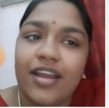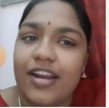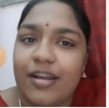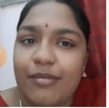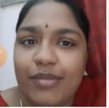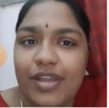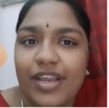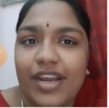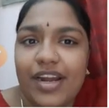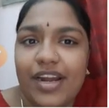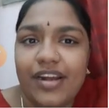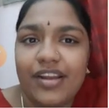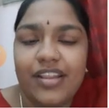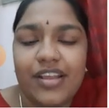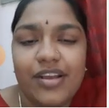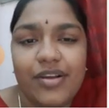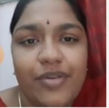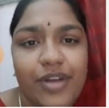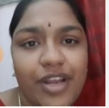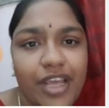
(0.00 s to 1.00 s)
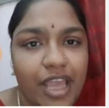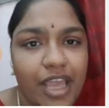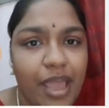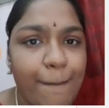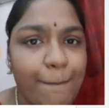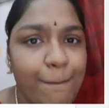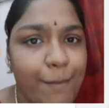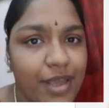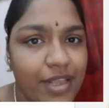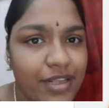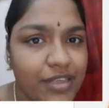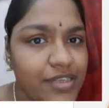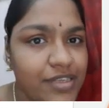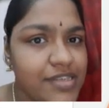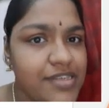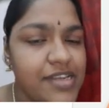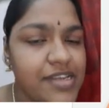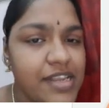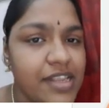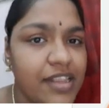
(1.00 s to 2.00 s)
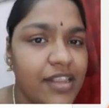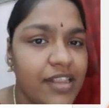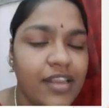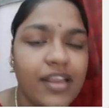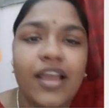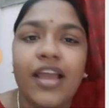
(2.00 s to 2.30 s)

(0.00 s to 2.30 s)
நம்ம எழுதக்கூடிய பென்சில்